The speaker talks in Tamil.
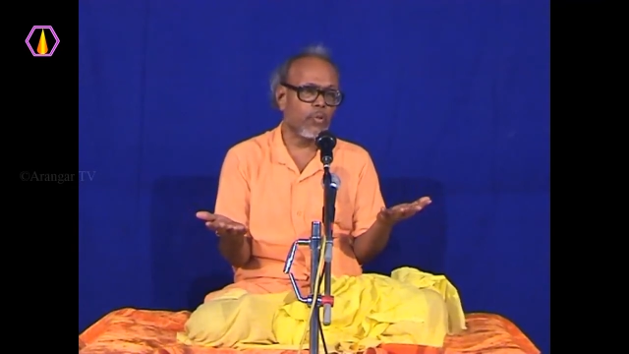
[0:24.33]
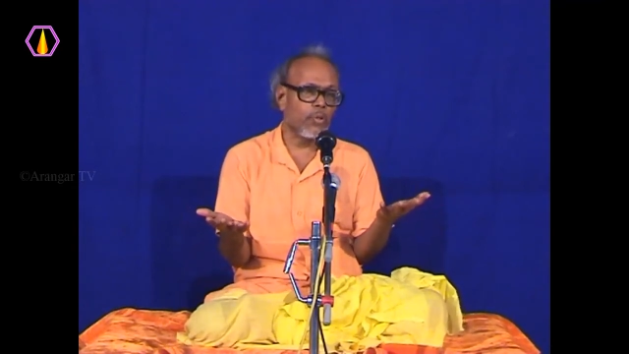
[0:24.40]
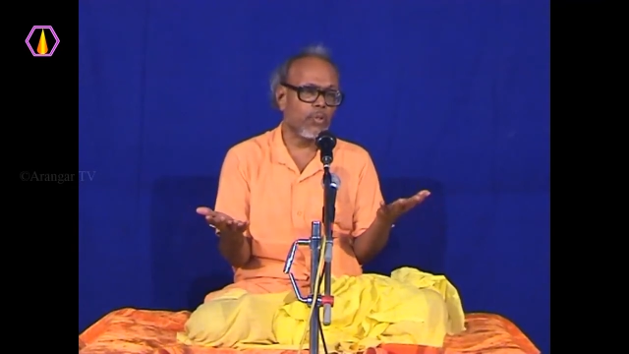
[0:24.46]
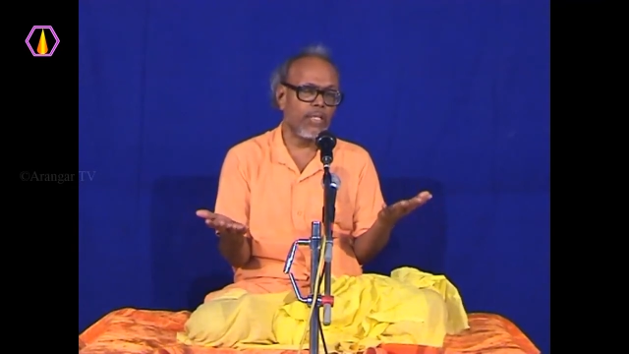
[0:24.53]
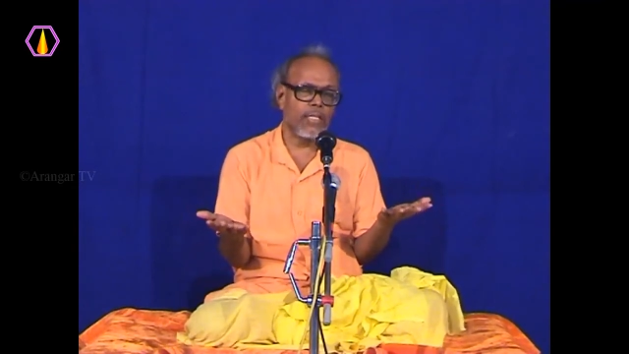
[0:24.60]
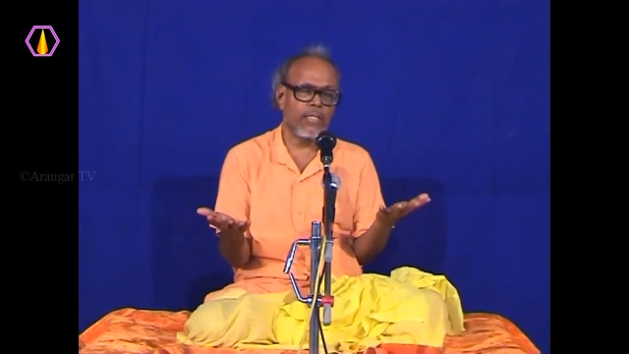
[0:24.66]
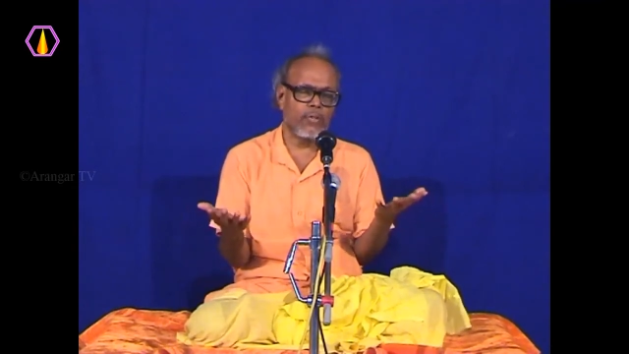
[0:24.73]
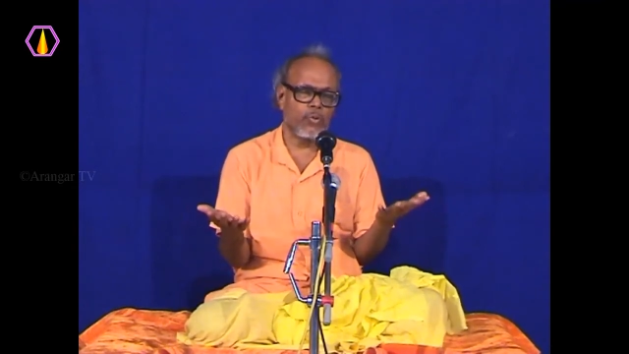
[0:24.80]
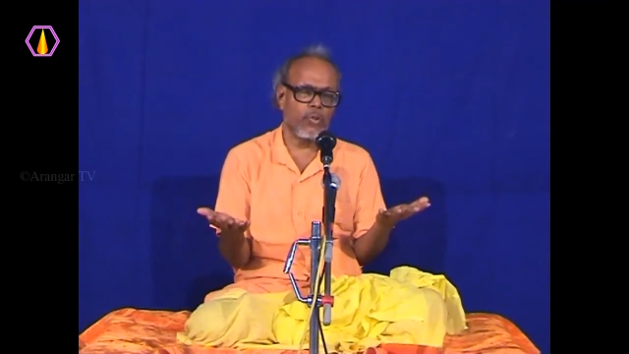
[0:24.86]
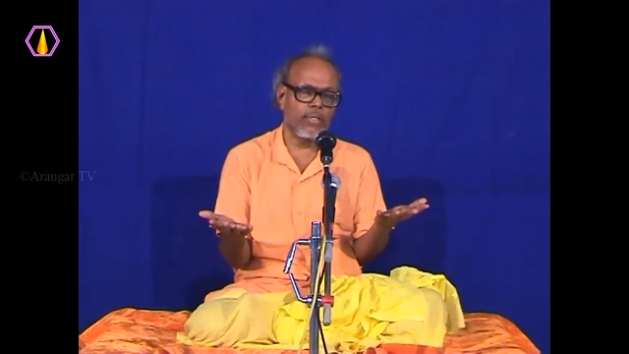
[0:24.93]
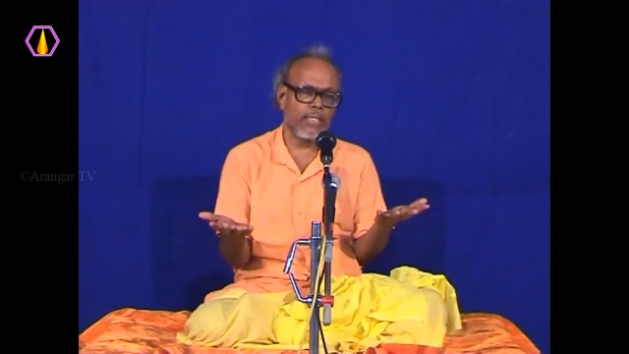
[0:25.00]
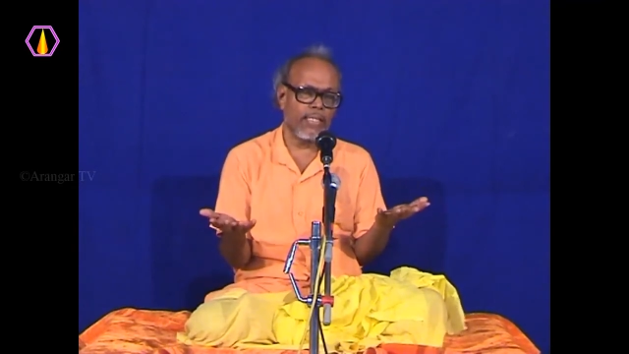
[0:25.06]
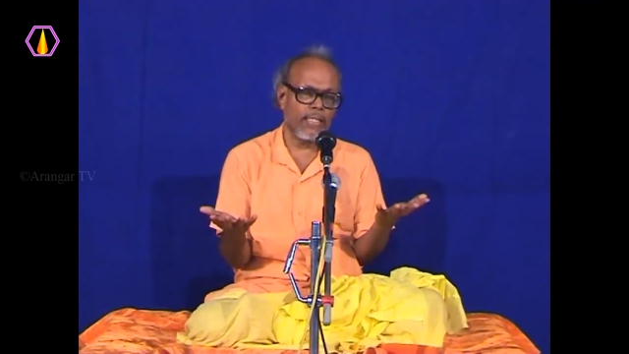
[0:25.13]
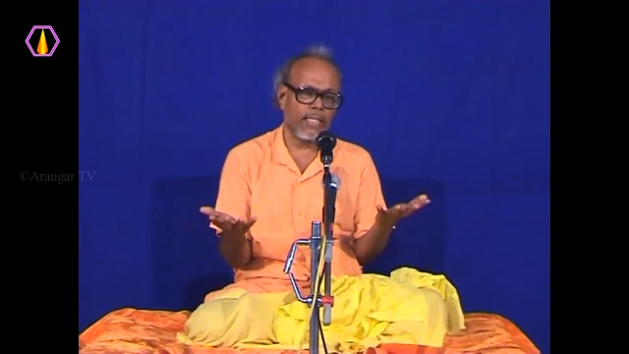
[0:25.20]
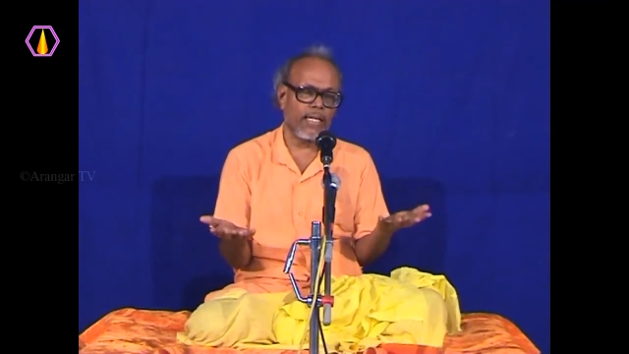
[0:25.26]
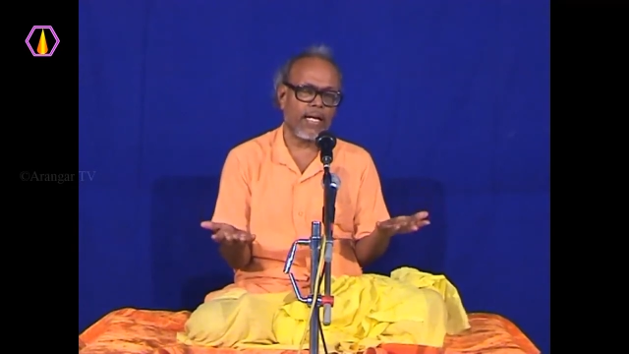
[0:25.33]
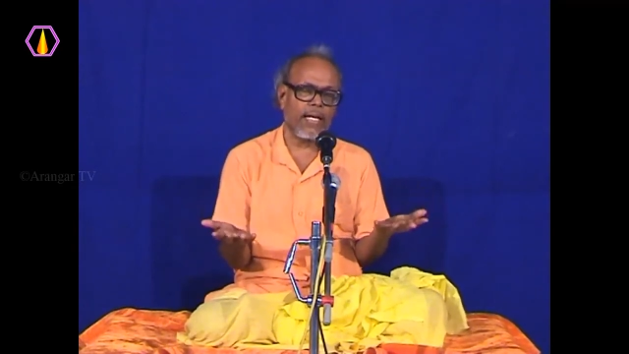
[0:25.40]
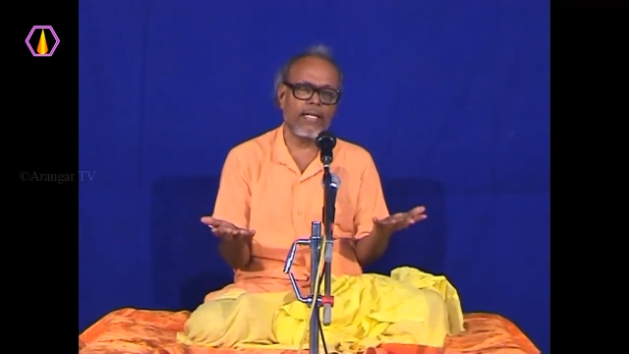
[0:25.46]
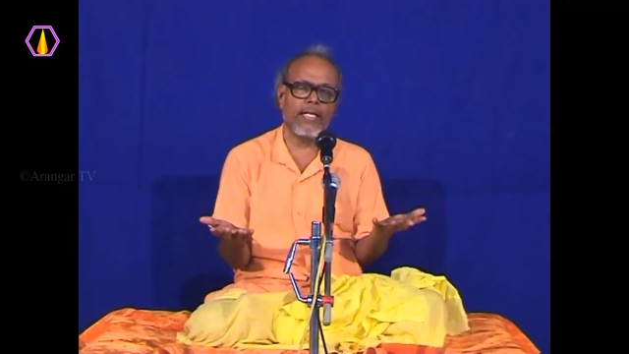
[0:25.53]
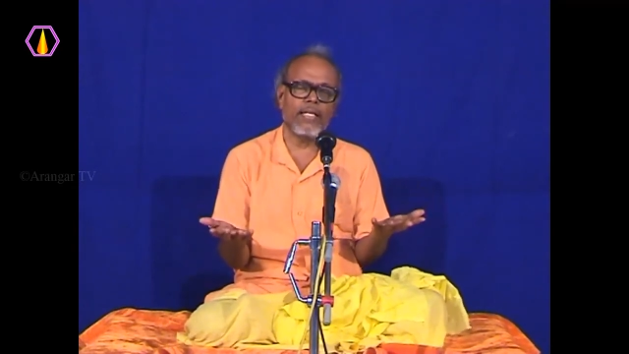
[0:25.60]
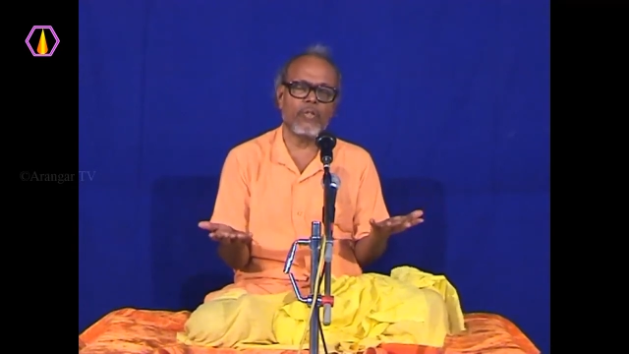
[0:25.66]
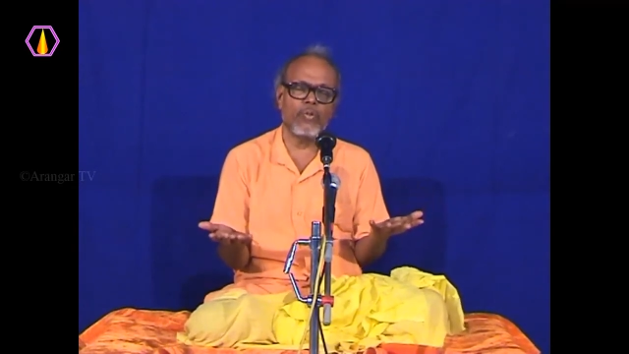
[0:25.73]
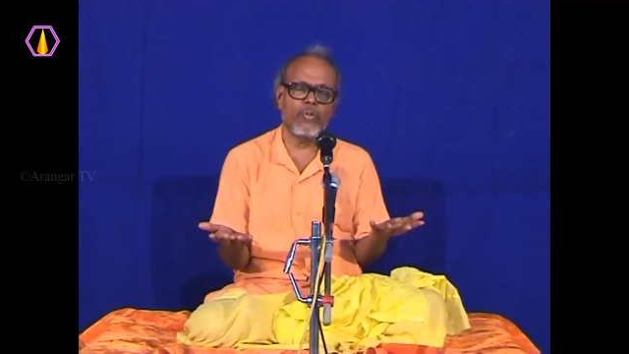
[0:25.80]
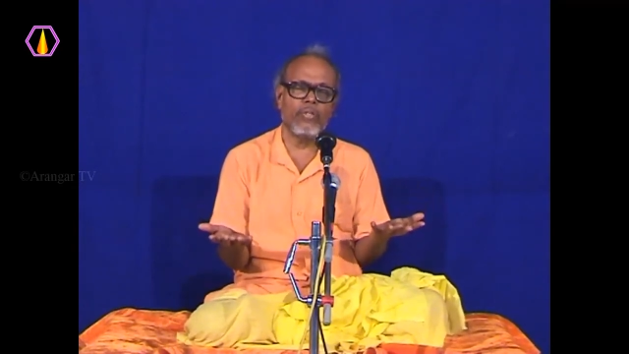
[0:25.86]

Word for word: கொண்டு இருக்கு கொடுத்த இந்த கரங்களை